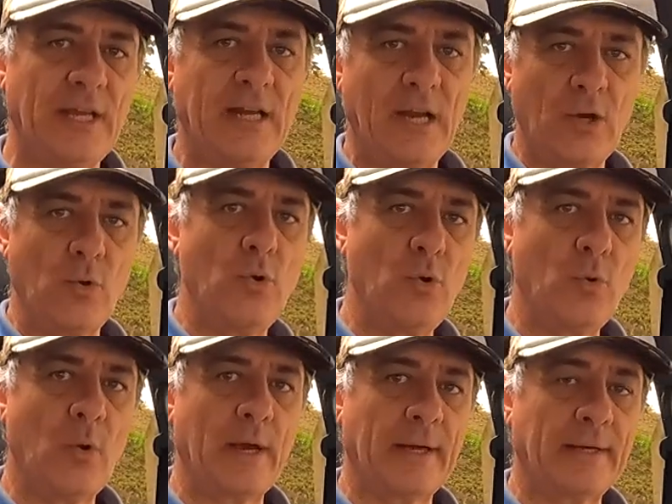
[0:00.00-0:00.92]
en algún
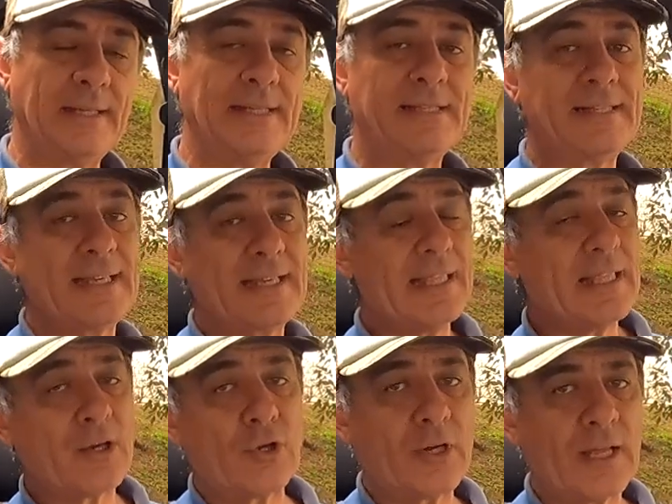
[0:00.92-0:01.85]
lugar. Y si
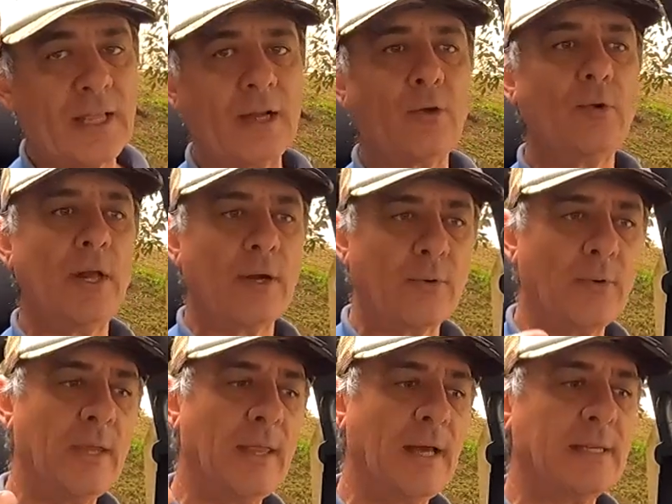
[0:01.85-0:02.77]
queda colgada alguna
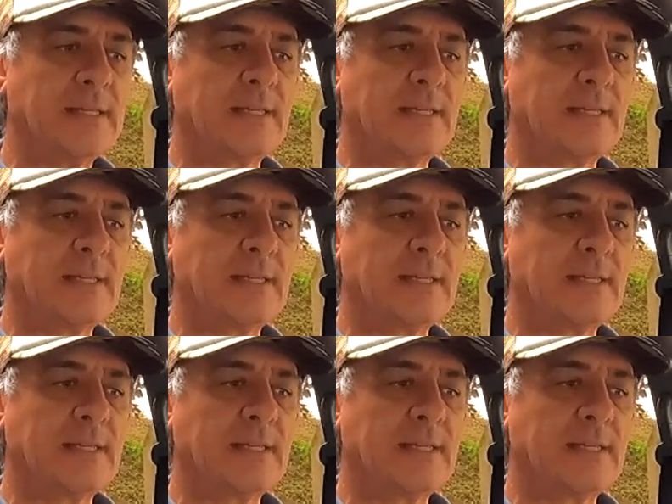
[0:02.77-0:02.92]
rueda,